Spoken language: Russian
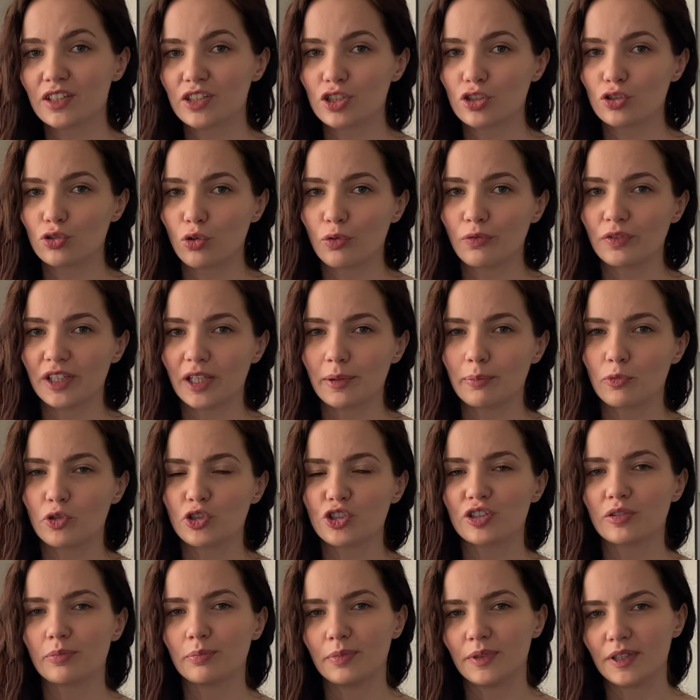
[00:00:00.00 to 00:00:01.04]
что в ней
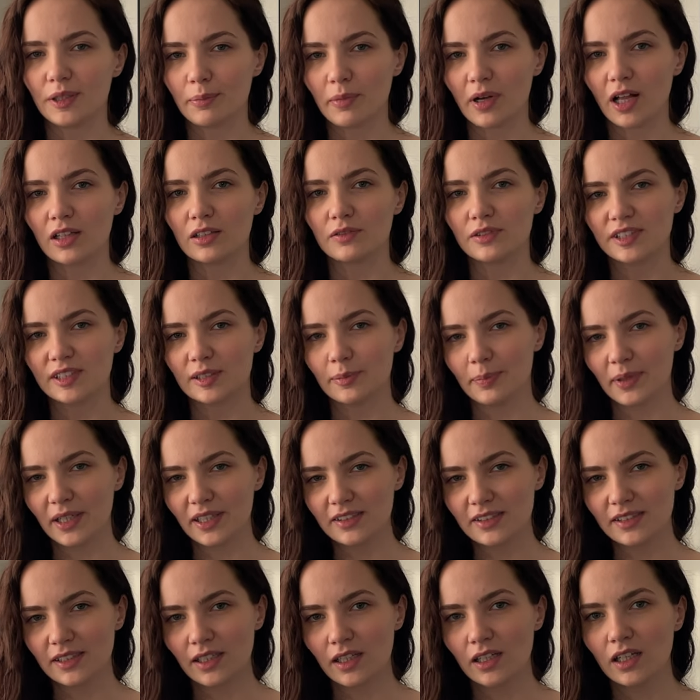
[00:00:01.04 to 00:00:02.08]
можно перемалывать
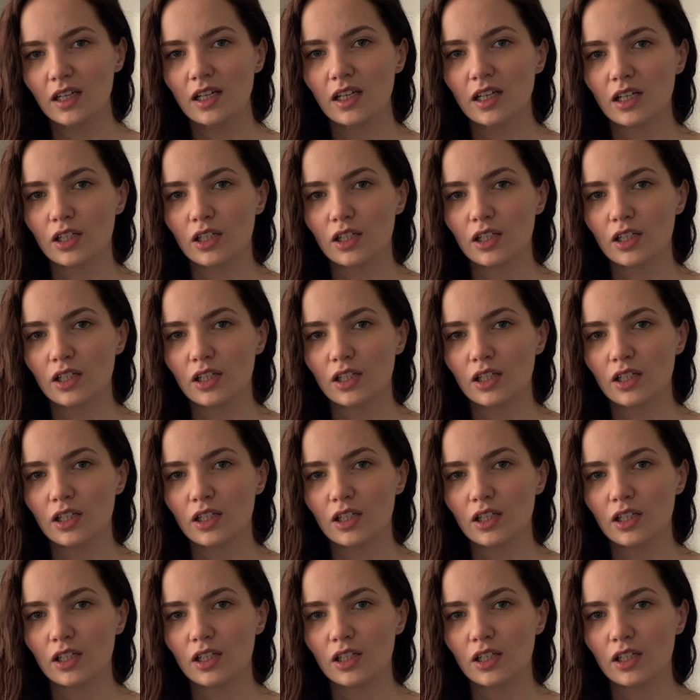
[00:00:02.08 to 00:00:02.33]
специи,